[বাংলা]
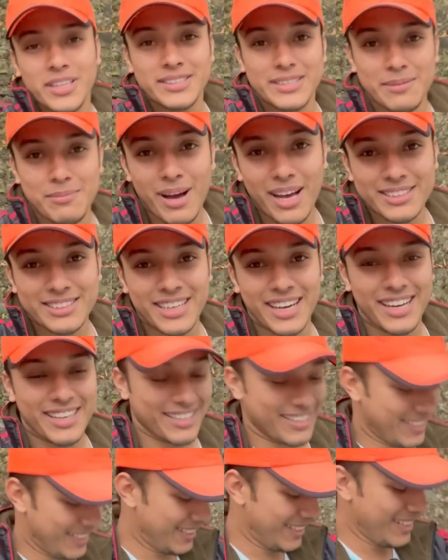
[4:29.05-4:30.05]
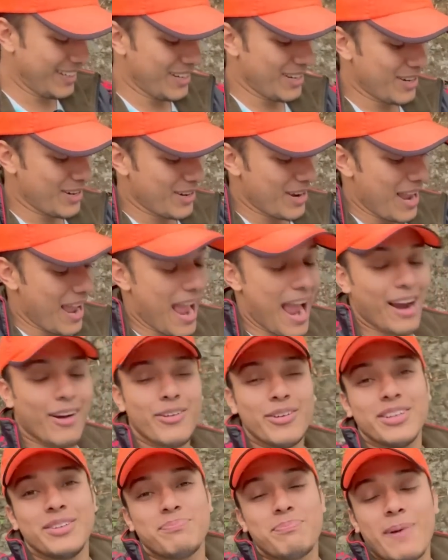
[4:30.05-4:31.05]
সমাচার এখন
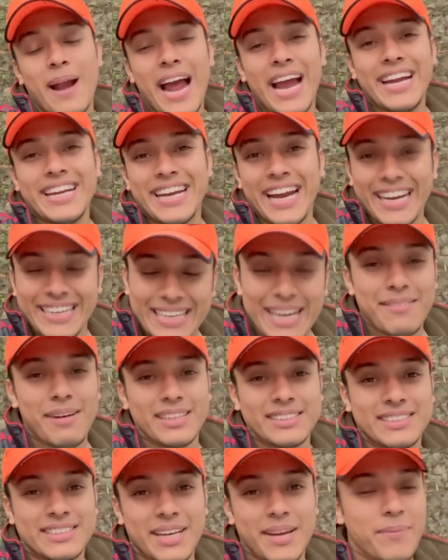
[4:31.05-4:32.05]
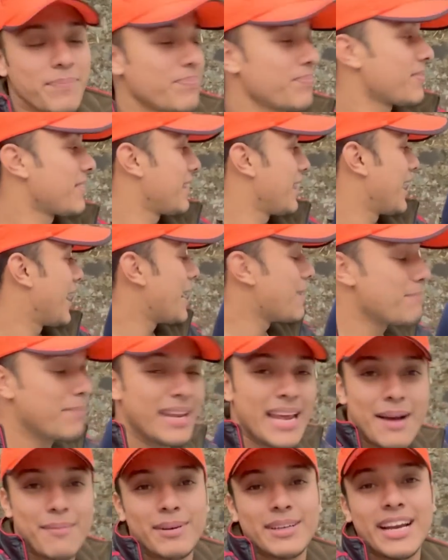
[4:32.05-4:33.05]
প্রায় দেড়টা বাজছে এমনি
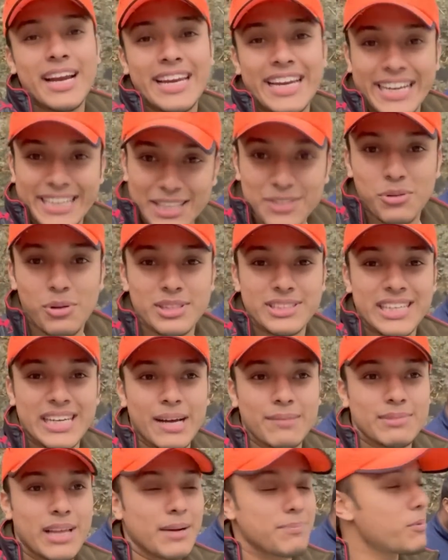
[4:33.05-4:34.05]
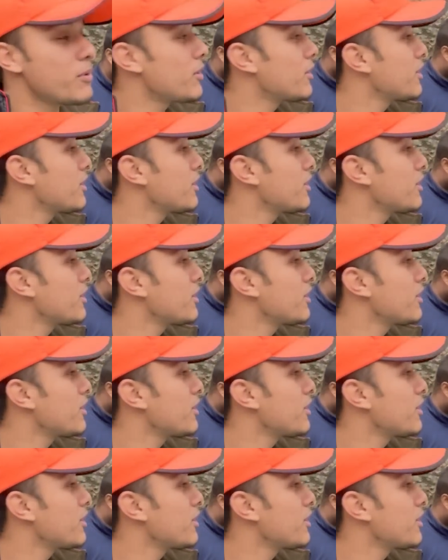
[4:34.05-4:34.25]
আমরা লেটে চলছিলাম তারপর